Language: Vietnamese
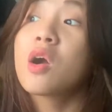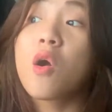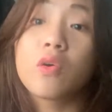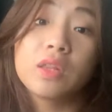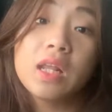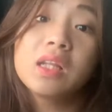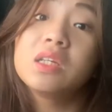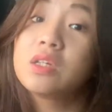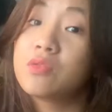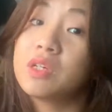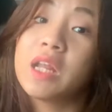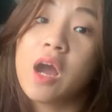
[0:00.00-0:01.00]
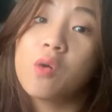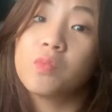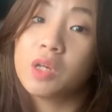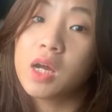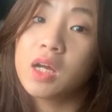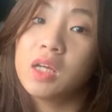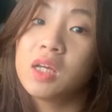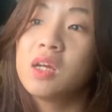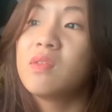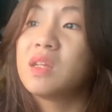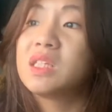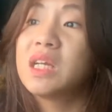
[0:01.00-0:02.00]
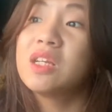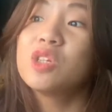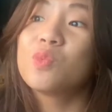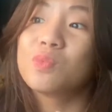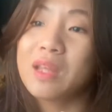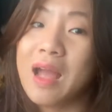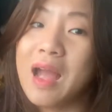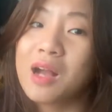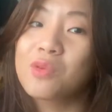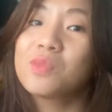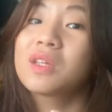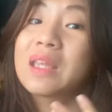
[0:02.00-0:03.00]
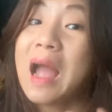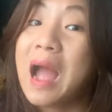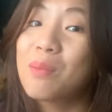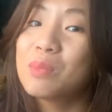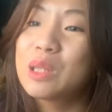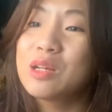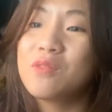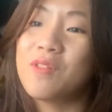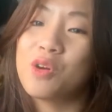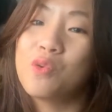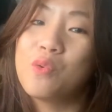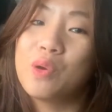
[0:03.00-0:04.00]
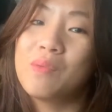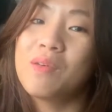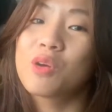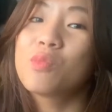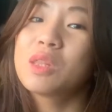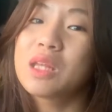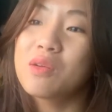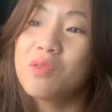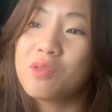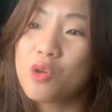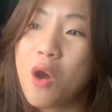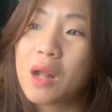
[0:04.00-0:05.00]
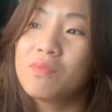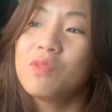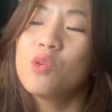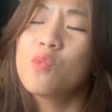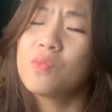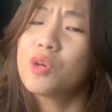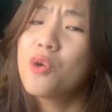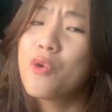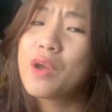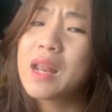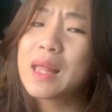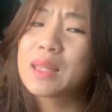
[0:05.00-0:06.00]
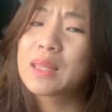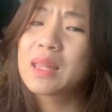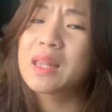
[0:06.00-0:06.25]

có rất nhiều người đàn ông ở đây và chính chúng ta cũng được tham dự vào cô ấy và cũng sẽ gửi đoán cùng với cô ấy là